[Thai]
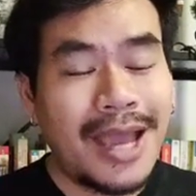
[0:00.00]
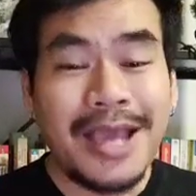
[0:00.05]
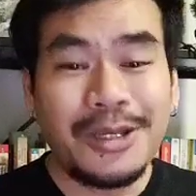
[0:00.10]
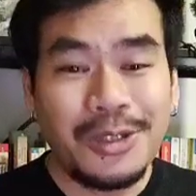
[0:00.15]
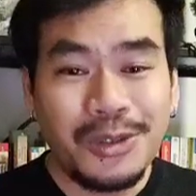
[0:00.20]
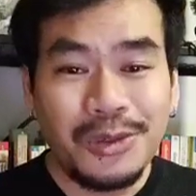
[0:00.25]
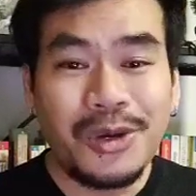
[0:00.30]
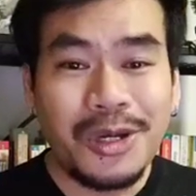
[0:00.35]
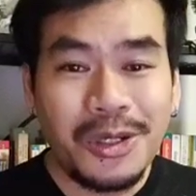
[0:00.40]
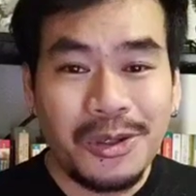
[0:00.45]
ให้
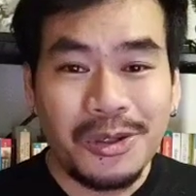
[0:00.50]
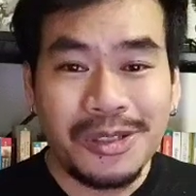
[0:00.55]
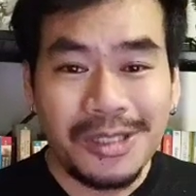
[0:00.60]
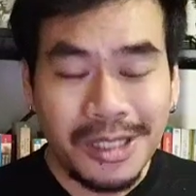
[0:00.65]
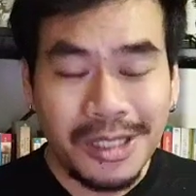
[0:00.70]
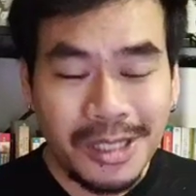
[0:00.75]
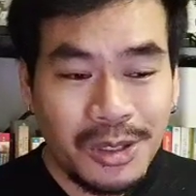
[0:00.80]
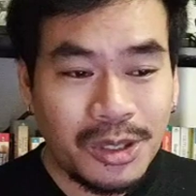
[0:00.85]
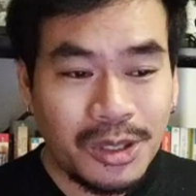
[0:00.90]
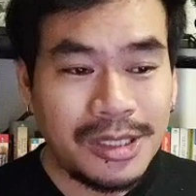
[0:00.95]
ช่วยดน
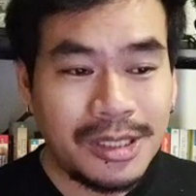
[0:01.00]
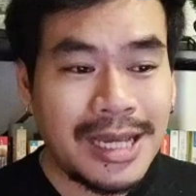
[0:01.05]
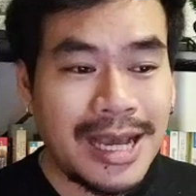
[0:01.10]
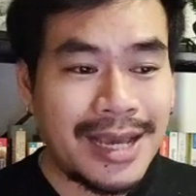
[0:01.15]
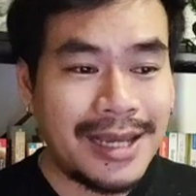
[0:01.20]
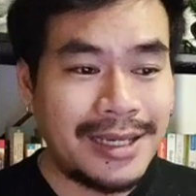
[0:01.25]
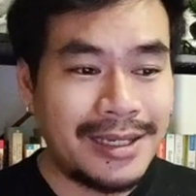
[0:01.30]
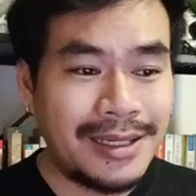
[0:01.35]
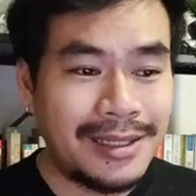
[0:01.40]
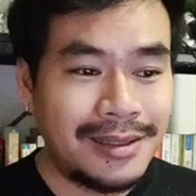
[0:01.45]
จิตดนใจ
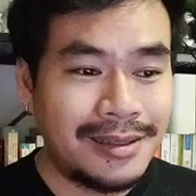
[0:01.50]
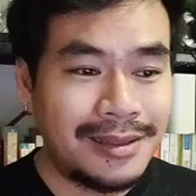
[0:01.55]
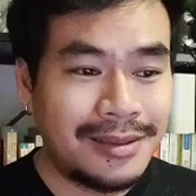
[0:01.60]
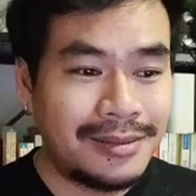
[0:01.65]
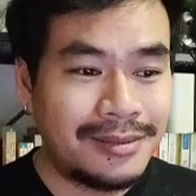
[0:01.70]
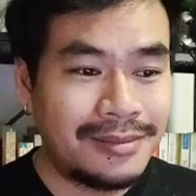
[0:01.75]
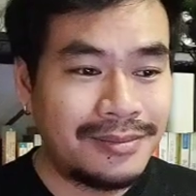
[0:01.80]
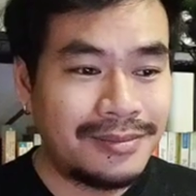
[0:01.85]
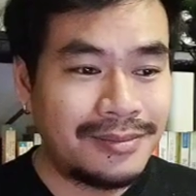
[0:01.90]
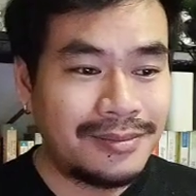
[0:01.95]

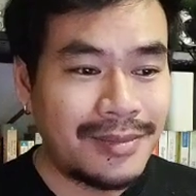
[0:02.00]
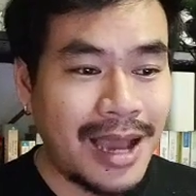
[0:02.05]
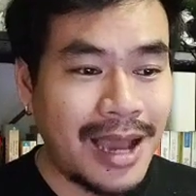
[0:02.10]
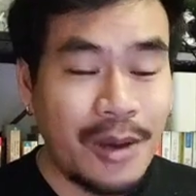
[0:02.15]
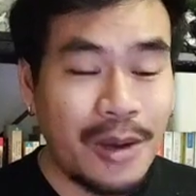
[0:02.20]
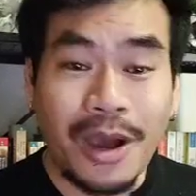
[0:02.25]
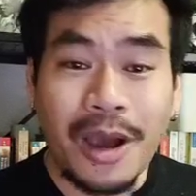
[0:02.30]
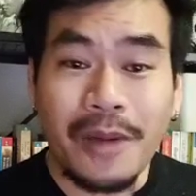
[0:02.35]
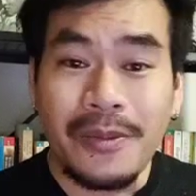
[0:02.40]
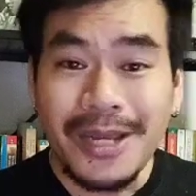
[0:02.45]

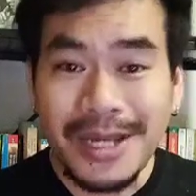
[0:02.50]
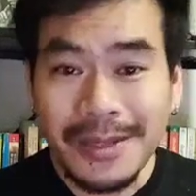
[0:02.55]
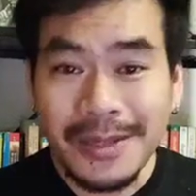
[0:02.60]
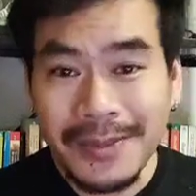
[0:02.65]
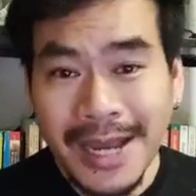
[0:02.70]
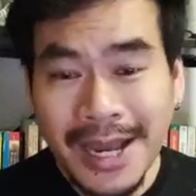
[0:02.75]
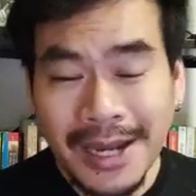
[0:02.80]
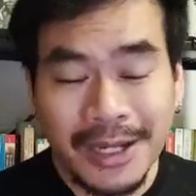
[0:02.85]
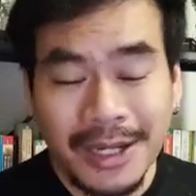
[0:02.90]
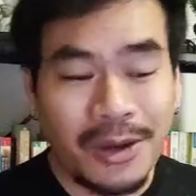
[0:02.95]
เอาเขาไป
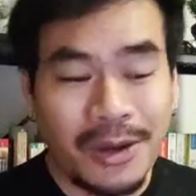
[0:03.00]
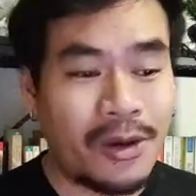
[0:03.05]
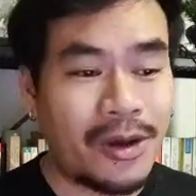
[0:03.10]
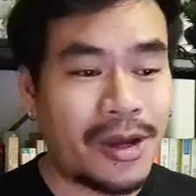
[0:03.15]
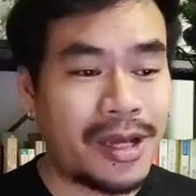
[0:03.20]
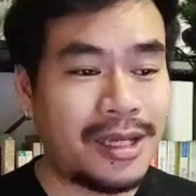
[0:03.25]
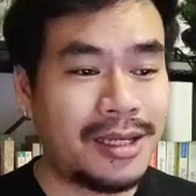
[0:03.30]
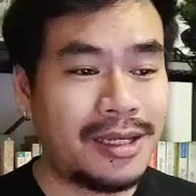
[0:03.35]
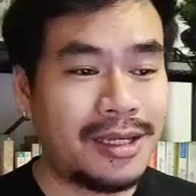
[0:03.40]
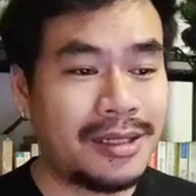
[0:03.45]
ทำงานห
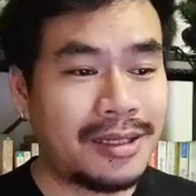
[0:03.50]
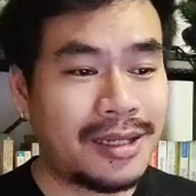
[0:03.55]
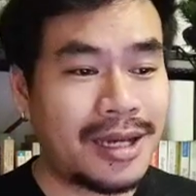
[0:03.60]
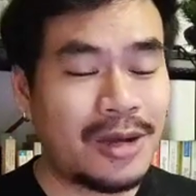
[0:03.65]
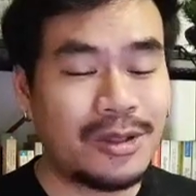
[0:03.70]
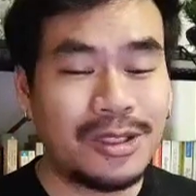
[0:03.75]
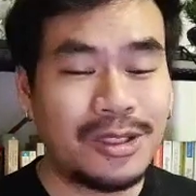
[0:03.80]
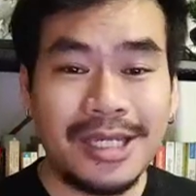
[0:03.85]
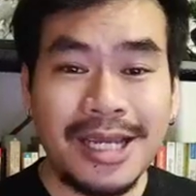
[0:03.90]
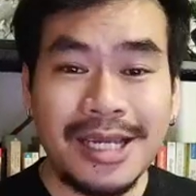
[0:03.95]
น่อย
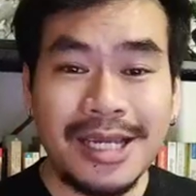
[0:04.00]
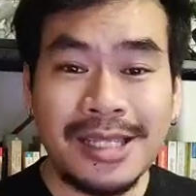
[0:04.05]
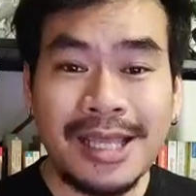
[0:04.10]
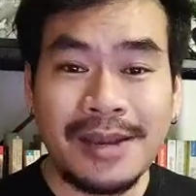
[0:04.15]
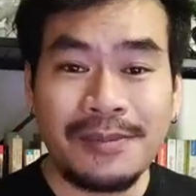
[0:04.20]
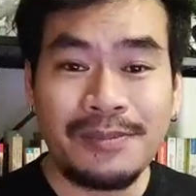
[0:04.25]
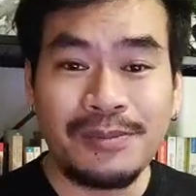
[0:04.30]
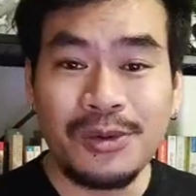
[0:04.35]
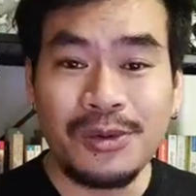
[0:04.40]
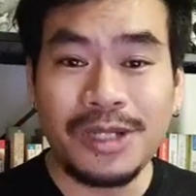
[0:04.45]
เขาจะได้
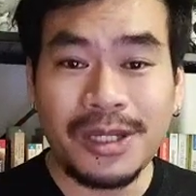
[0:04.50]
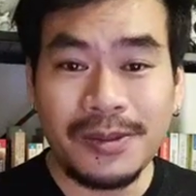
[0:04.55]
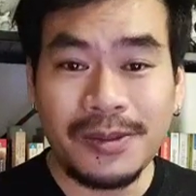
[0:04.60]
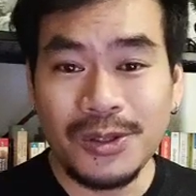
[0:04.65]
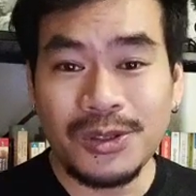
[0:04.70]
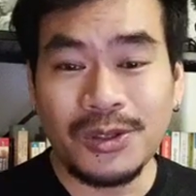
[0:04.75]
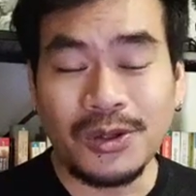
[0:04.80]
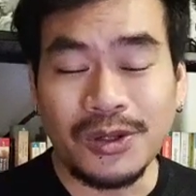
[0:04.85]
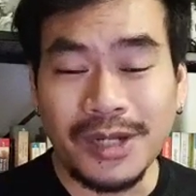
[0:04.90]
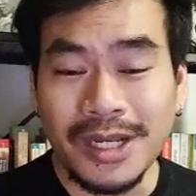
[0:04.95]
ทำบุญ
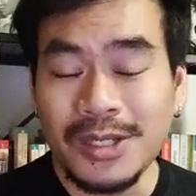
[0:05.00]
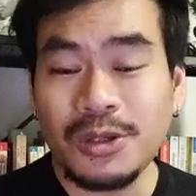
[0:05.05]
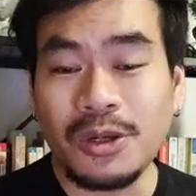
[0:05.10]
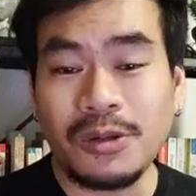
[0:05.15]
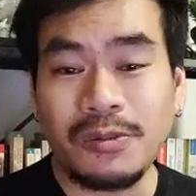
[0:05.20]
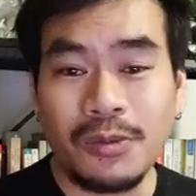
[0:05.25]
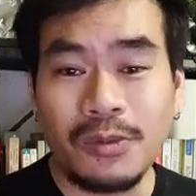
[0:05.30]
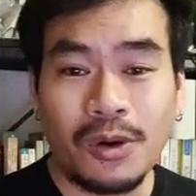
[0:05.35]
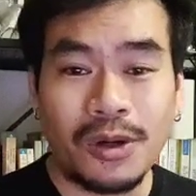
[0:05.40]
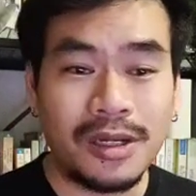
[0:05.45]
ทำกุศลได้ส
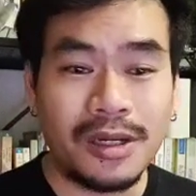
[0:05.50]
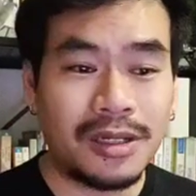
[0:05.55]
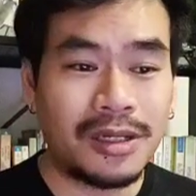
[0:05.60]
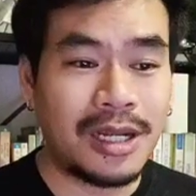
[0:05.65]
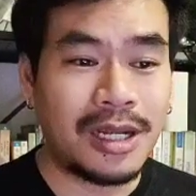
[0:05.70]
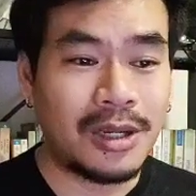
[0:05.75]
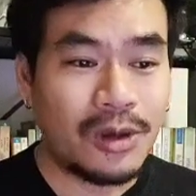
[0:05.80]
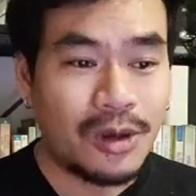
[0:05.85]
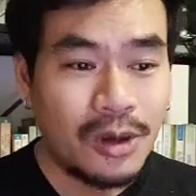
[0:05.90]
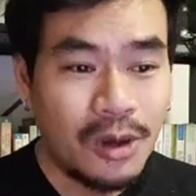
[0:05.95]
วดมนต์
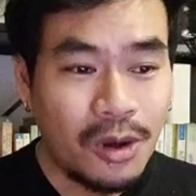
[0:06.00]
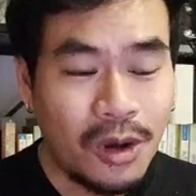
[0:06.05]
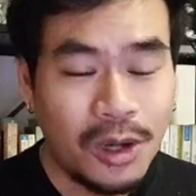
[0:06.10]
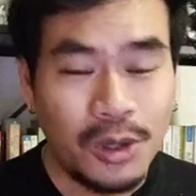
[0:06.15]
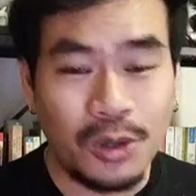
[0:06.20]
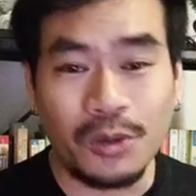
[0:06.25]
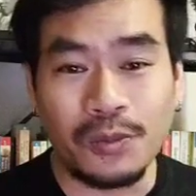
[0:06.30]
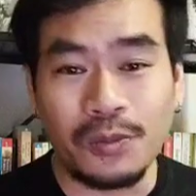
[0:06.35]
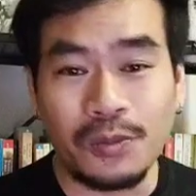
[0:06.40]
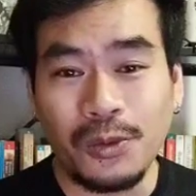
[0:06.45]
แล้วก็ขอ
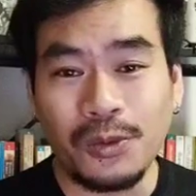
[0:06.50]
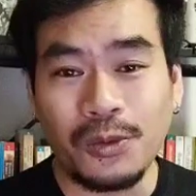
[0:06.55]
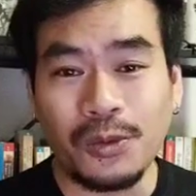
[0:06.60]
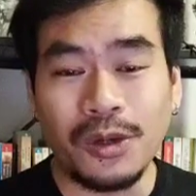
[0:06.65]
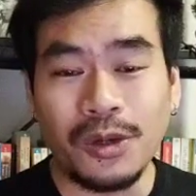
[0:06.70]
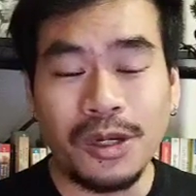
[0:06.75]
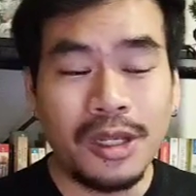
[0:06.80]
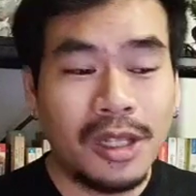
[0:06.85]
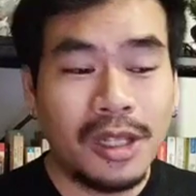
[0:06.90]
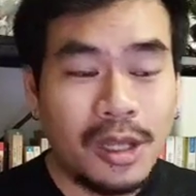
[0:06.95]
หลวงปู่
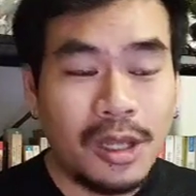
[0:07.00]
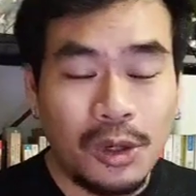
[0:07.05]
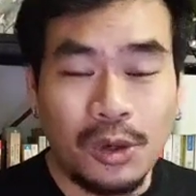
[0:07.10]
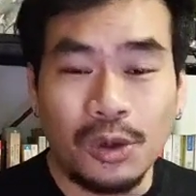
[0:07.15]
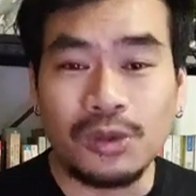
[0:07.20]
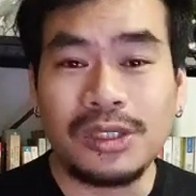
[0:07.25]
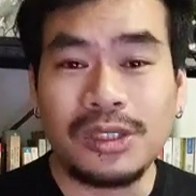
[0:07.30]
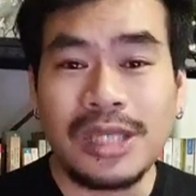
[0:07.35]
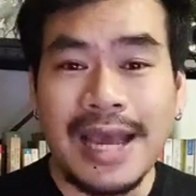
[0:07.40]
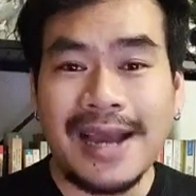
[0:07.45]
หล
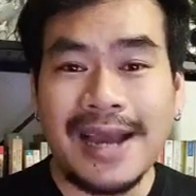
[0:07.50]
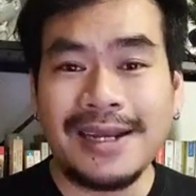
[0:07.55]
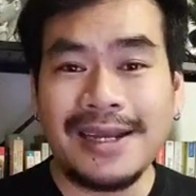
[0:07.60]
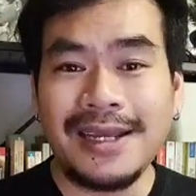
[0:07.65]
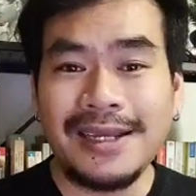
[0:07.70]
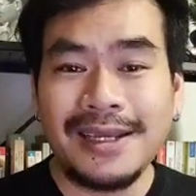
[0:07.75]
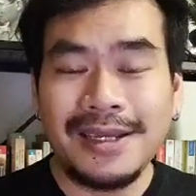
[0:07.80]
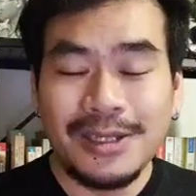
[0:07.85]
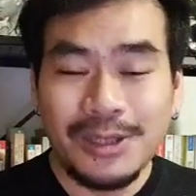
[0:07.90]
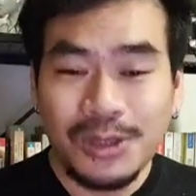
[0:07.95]
วงตา
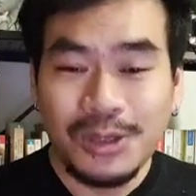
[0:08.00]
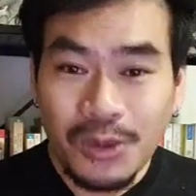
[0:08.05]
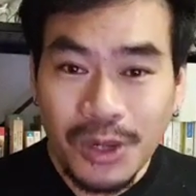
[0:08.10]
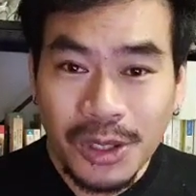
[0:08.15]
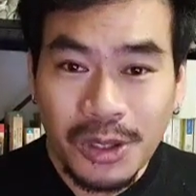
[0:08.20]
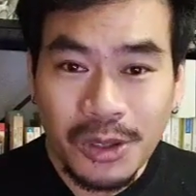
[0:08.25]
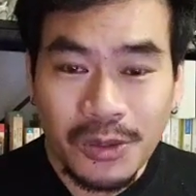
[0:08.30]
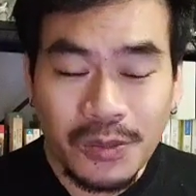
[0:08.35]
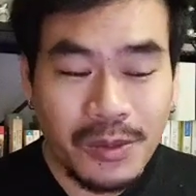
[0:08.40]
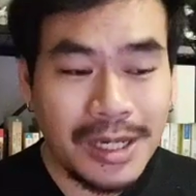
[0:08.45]
เนี่ยช่
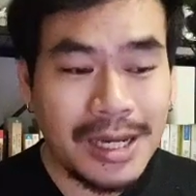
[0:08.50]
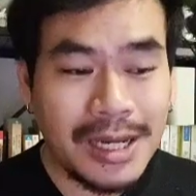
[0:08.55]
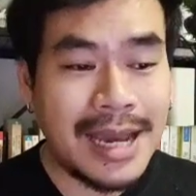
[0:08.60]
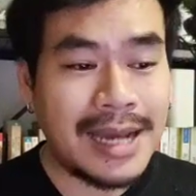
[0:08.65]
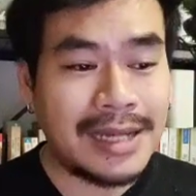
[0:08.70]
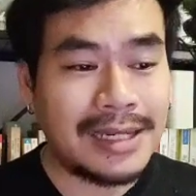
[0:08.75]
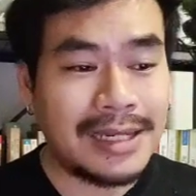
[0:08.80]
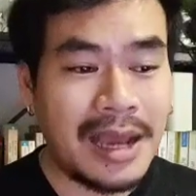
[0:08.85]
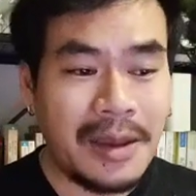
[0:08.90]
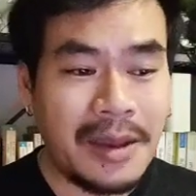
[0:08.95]
วยดนบัน
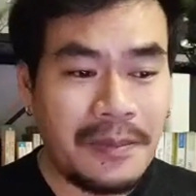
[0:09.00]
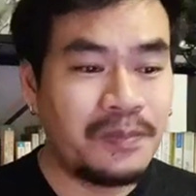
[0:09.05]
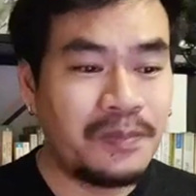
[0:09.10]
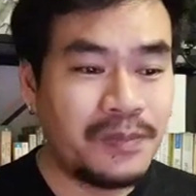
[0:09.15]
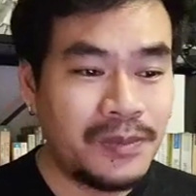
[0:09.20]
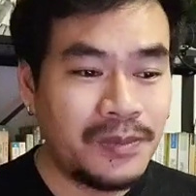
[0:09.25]
ดาลทำ